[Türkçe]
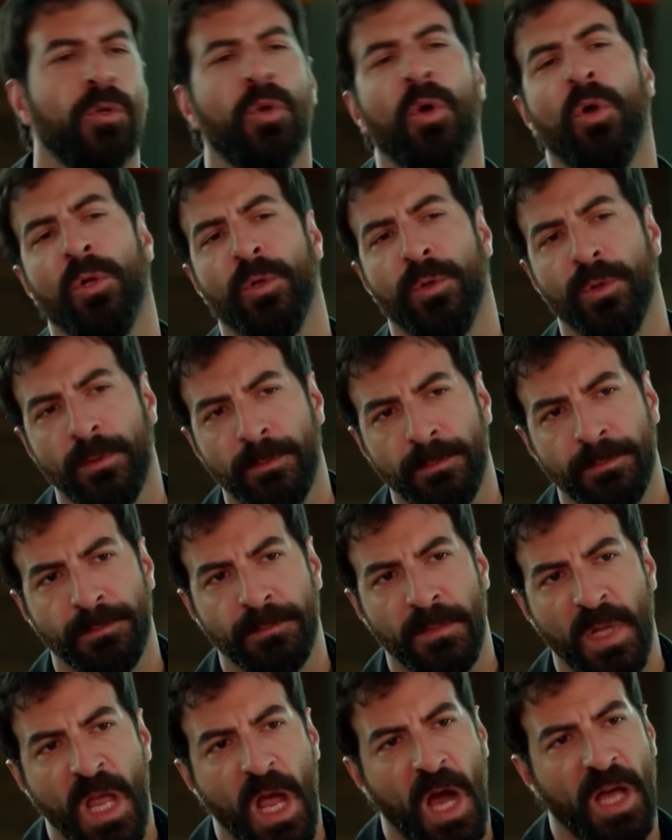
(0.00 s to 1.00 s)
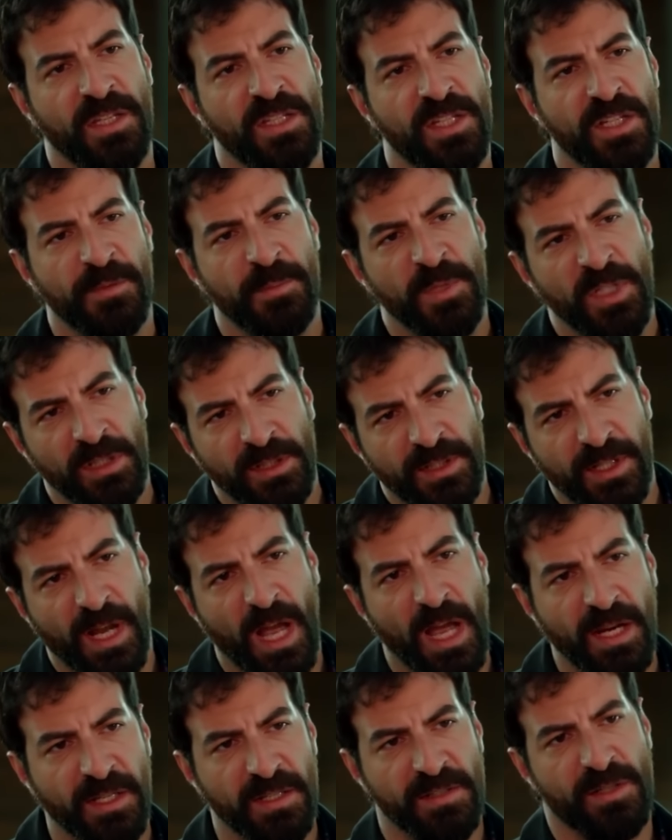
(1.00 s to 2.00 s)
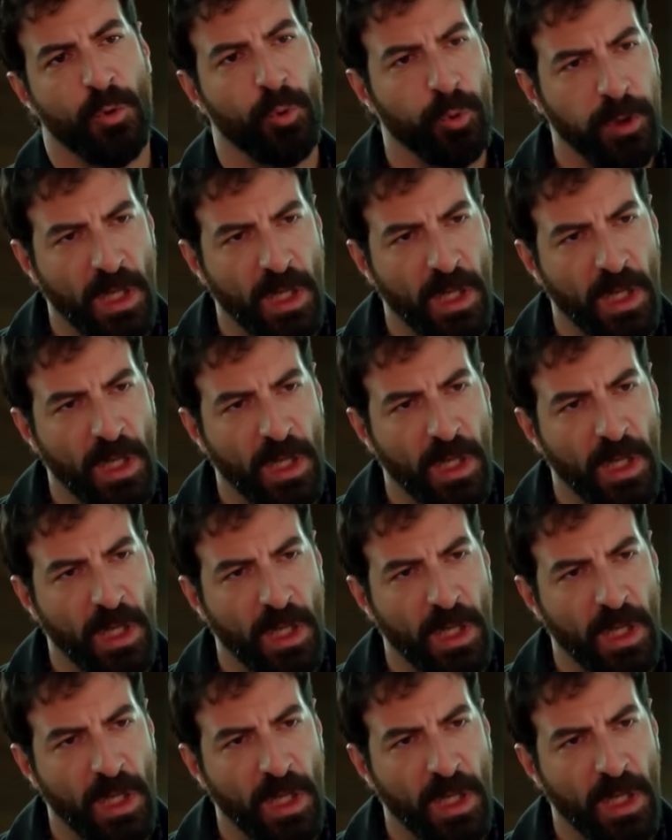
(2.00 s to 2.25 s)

Ne oldu? Hani 20 yıldır herkese